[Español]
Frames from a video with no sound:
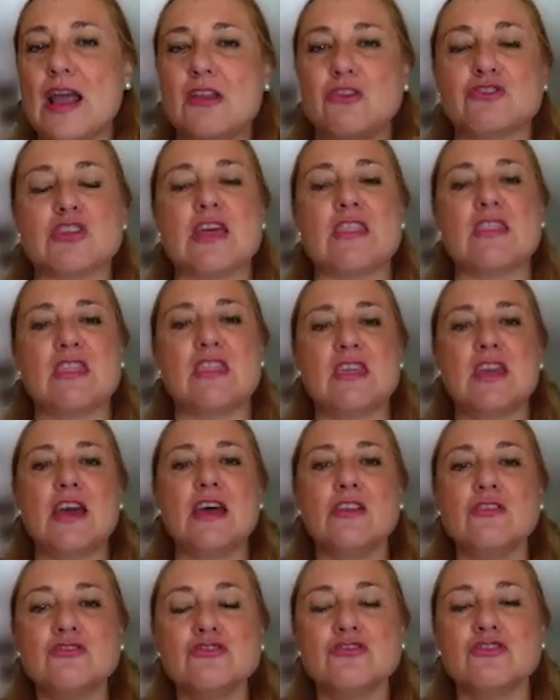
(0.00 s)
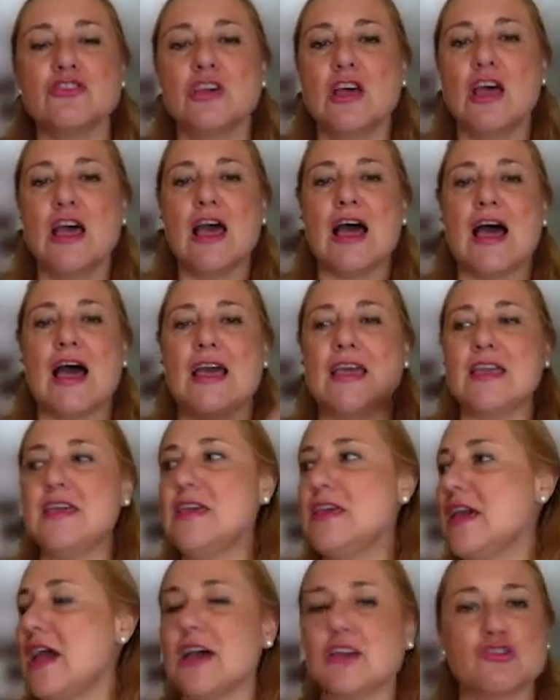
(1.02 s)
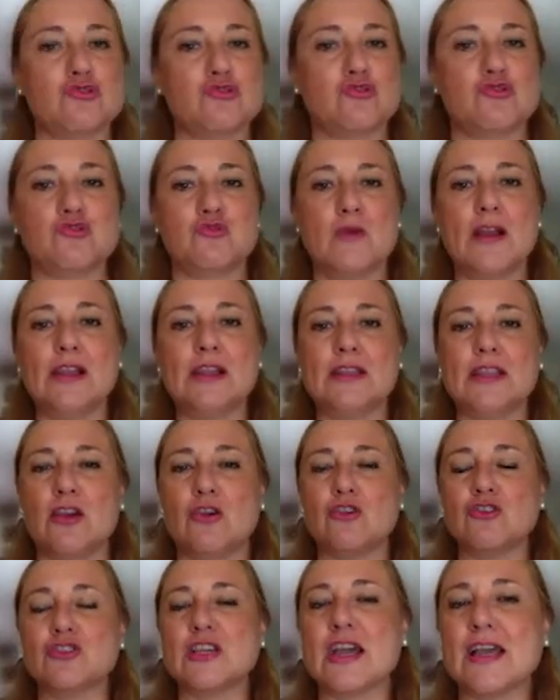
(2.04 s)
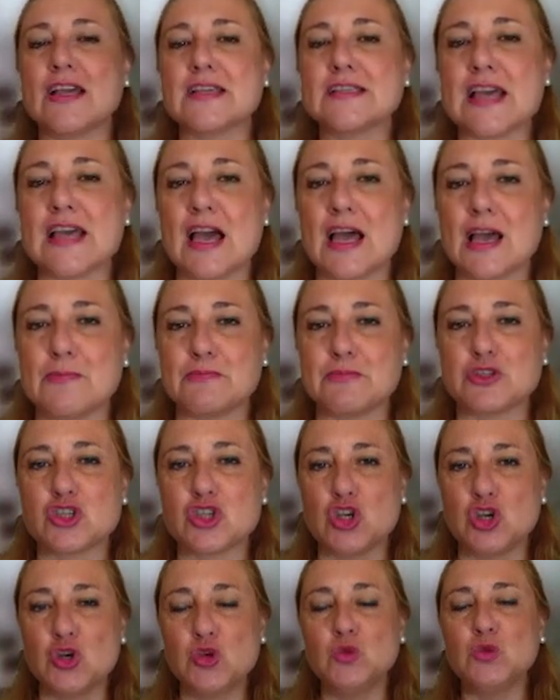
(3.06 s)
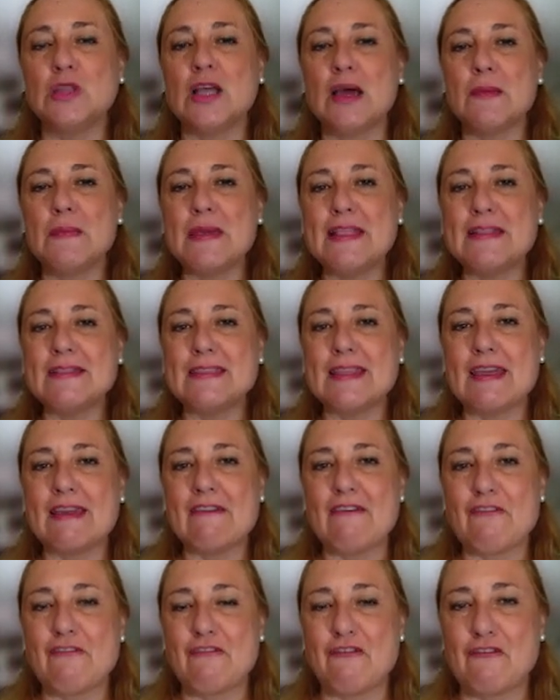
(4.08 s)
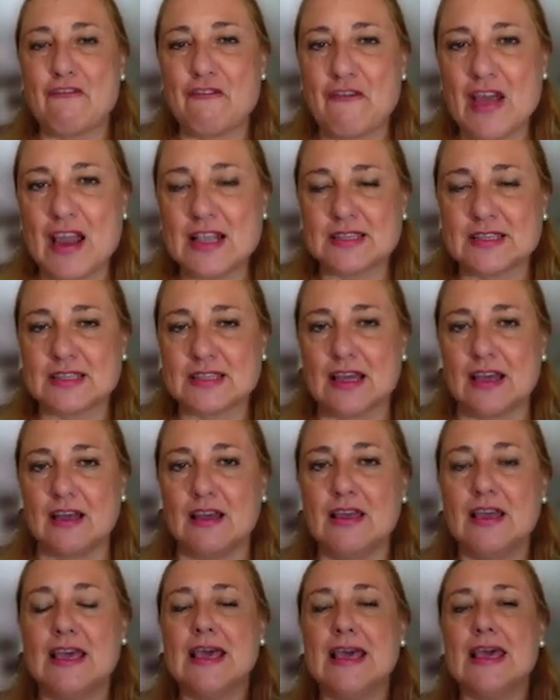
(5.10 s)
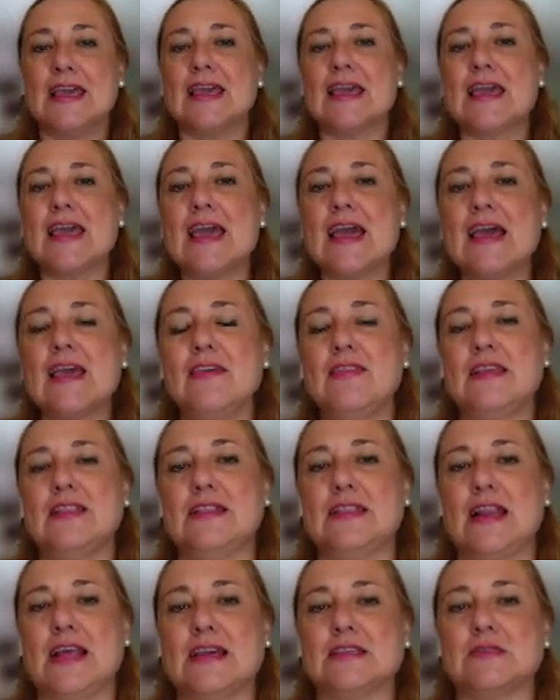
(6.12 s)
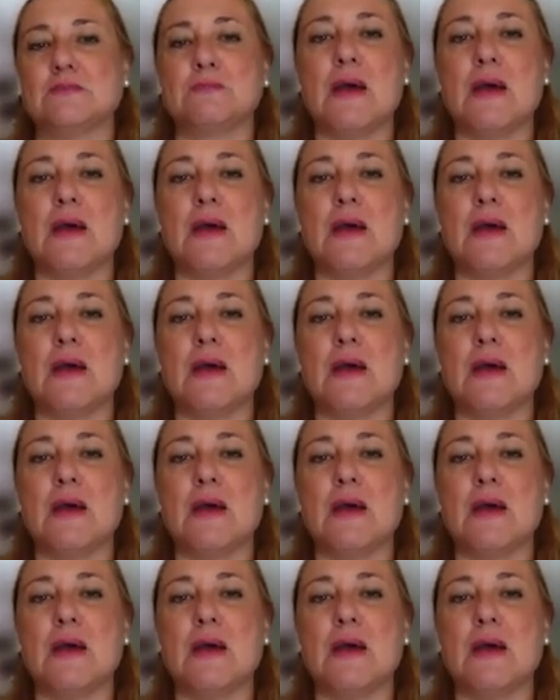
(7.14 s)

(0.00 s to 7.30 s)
a los ancianos ahí a su suerte, cosa que es absolutamente falsa. ¿Qué hay detrás?